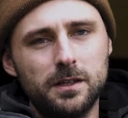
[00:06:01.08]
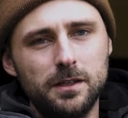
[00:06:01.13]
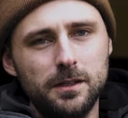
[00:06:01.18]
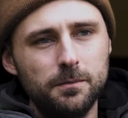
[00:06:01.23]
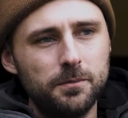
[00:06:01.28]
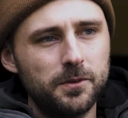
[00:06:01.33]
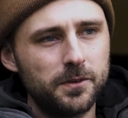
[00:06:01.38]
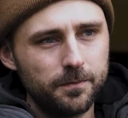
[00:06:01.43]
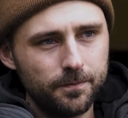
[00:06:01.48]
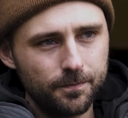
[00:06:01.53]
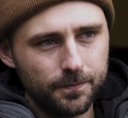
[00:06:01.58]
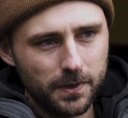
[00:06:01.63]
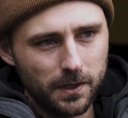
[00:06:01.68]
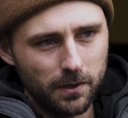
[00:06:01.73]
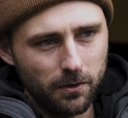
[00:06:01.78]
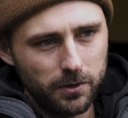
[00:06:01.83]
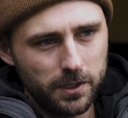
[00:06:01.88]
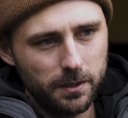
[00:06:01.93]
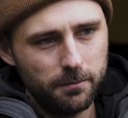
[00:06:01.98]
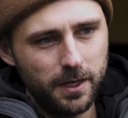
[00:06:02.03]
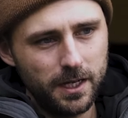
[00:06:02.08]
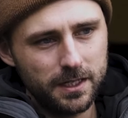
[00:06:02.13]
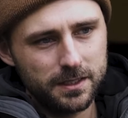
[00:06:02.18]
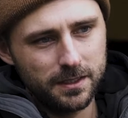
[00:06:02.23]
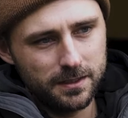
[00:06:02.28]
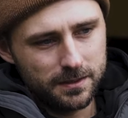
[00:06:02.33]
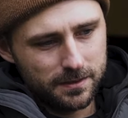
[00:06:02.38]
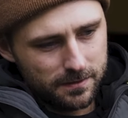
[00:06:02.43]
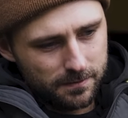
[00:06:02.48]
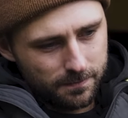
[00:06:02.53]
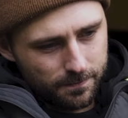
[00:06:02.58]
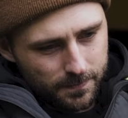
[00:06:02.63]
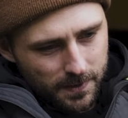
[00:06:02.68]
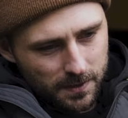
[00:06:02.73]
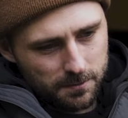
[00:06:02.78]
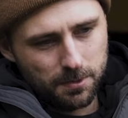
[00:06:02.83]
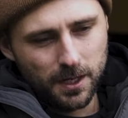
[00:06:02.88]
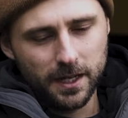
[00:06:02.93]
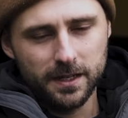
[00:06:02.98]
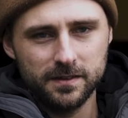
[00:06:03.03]
Clips und ihr merkt halt,
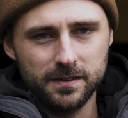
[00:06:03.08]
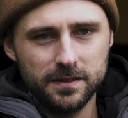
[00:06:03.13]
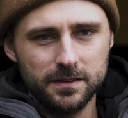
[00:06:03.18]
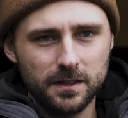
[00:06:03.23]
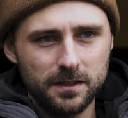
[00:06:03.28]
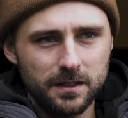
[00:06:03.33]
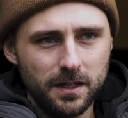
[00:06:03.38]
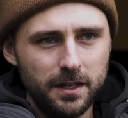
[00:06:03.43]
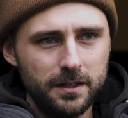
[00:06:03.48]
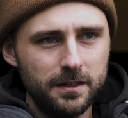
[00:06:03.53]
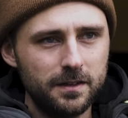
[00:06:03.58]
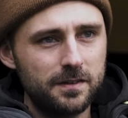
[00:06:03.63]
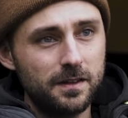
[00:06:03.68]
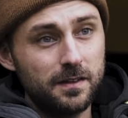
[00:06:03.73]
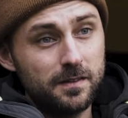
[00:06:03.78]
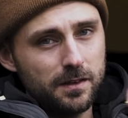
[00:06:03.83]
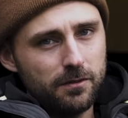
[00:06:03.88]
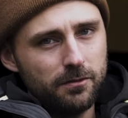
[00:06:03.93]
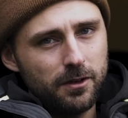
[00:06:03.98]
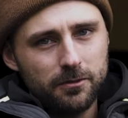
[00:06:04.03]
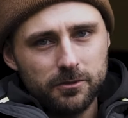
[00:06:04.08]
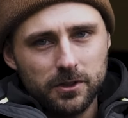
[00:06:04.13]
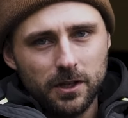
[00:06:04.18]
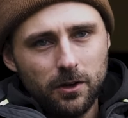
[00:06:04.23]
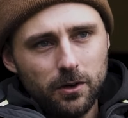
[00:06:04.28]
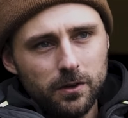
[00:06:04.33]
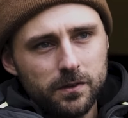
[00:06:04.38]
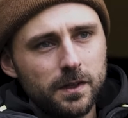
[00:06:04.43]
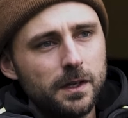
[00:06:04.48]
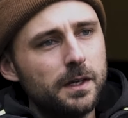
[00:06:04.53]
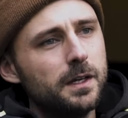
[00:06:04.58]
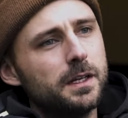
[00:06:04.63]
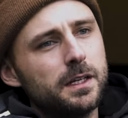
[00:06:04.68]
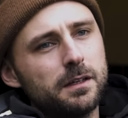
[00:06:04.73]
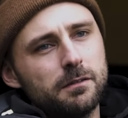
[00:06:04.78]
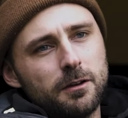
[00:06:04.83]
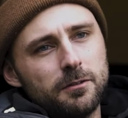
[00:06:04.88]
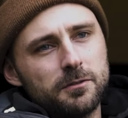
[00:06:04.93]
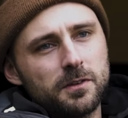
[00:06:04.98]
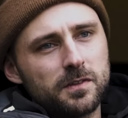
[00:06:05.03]
das Blei sinkt halt ein, das heißt, ihr werft aus
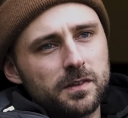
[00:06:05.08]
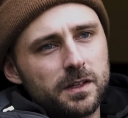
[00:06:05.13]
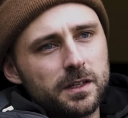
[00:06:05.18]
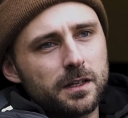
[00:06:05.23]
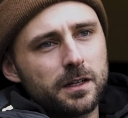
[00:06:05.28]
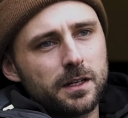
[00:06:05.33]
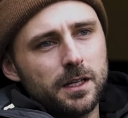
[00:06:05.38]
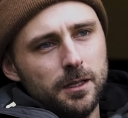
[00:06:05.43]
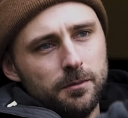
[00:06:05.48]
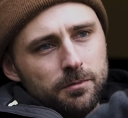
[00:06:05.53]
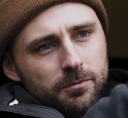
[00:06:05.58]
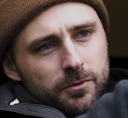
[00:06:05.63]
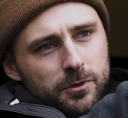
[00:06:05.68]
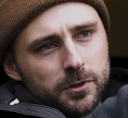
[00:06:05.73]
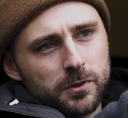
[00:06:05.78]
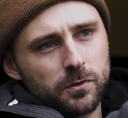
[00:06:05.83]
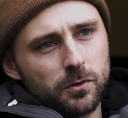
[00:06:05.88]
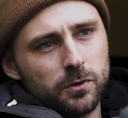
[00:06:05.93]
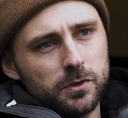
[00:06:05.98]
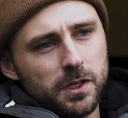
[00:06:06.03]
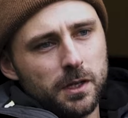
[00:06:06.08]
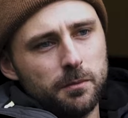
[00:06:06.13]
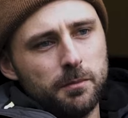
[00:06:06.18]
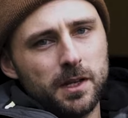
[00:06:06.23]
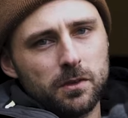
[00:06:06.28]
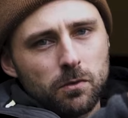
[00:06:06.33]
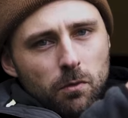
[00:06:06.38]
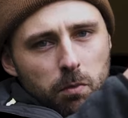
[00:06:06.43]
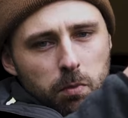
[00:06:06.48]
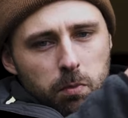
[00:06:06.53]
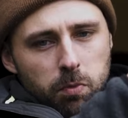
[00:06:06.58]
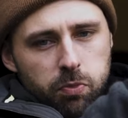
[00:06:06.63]
Ihr werft das Ding in den Cliff, führt es runter, ihr merkt,